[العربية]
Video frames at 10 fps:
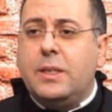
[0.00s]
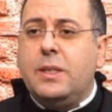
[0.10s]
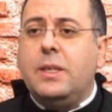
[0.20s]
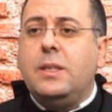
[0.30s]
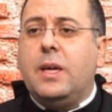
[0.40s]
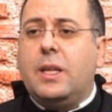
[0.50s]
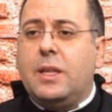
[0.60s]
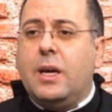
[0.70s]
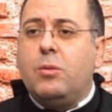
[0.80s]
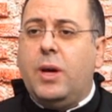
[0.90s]
اكيد هي
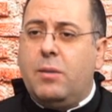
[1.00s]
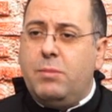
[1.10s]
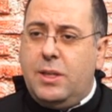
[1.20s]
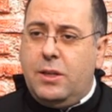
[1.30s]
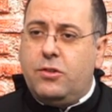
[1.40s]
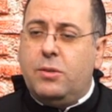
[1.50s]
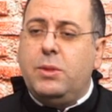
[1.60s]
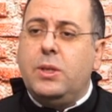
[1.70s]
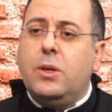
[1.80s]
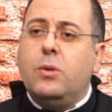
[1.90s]
الدعوه عامه
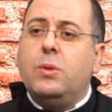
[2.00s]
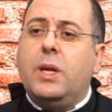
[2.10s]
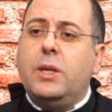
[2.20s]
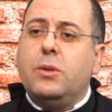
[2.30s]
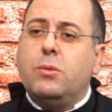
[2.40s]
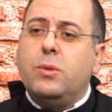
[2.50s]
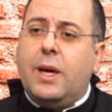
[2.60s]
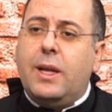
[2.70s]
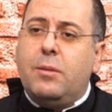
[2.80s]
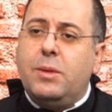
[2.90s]
للجميع هو رح يكون
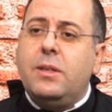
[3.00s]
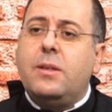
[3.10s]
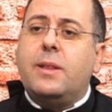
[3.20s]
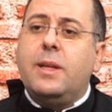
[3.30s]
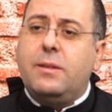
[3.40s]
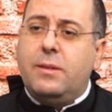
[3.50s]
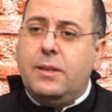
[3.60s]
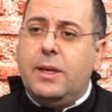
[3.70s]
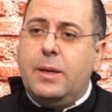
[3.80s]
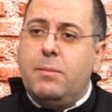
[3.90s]
على مده ثلاث
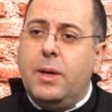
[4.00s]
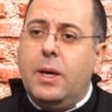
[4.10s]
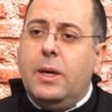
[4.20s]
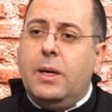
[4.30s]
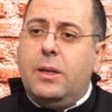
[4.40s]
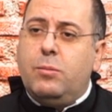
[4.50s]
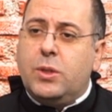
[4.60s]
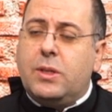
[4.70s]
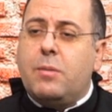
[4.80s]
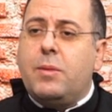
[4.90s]
ايام آه،
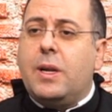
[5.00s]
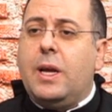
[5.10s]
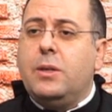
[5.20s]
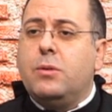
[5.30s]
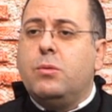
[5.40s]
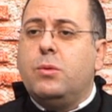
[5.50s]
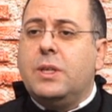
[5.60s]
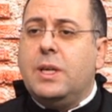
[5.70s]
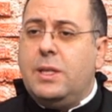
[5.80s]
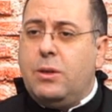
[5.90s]
المؤتمر رح يكون
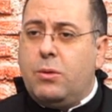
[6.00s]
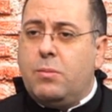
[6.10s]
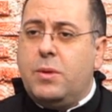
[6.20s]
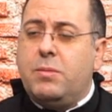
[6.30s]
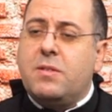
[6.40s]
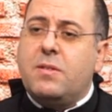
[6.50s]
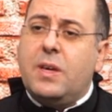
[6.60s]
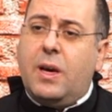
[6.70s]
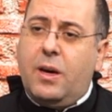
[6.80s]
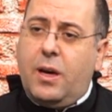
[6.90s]
كل يوم من
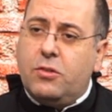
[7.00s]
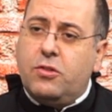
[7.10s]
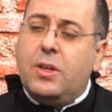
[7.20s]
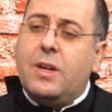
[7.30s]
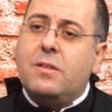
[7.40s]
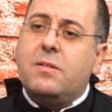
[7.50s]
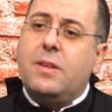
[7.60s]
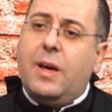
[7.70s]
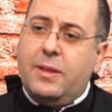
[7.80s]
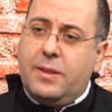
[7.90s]
الساعه 10
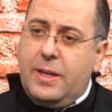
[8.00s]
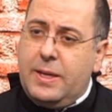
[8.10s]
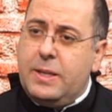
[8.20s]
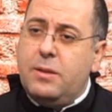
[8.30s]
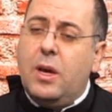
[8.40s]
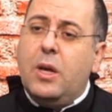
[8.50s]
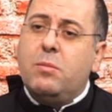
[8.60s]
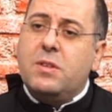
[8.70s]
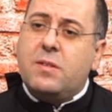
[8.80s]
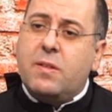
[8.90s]
للساعه 2
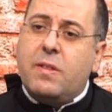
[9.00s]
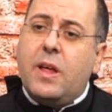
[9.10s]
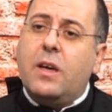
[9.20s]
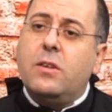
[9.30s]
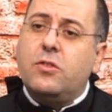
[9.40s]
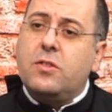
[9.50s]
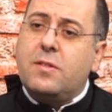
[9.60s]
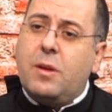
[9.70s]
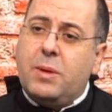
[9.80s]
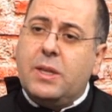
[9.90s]
من 16
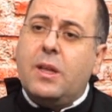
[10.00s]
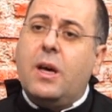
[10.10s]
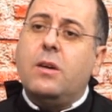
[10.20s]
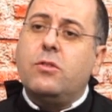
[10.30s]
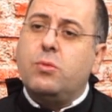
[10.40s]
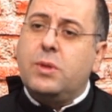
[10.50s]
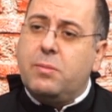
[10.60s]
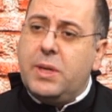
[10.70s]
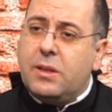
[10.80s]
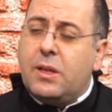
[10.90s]
17
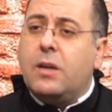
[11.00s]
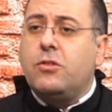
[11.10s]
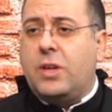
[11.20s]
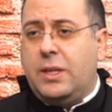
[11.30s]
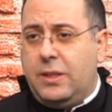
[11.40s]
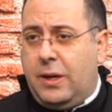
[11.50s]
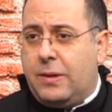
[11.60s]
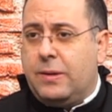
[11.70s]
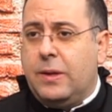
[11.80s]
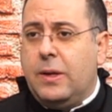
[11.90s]
و18
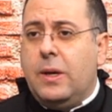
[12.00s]
ايار